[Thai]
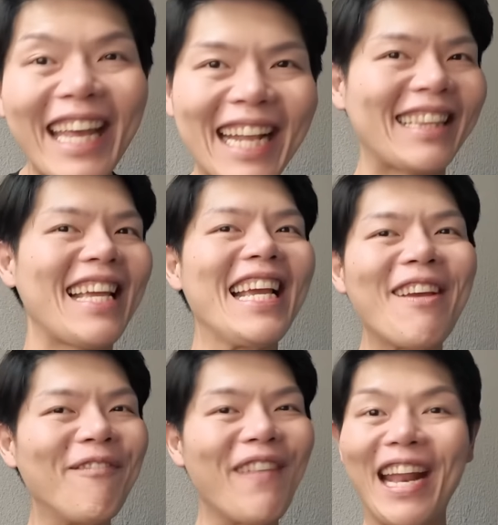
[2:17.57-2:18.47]
Getty
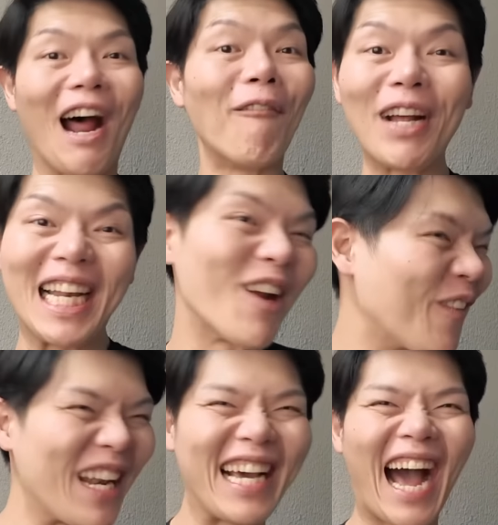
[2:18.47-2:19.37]
Images เอามาล
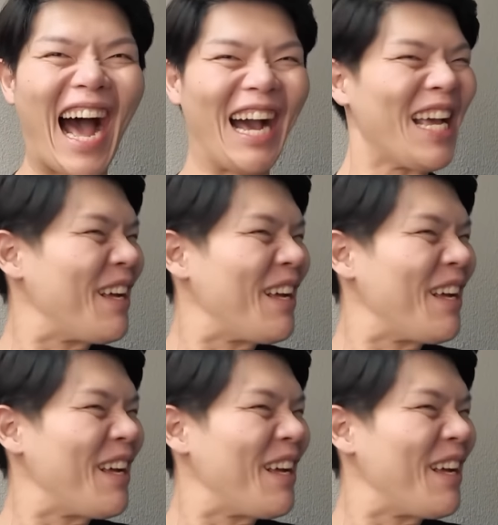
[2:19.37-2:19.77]
งเลยค่ะ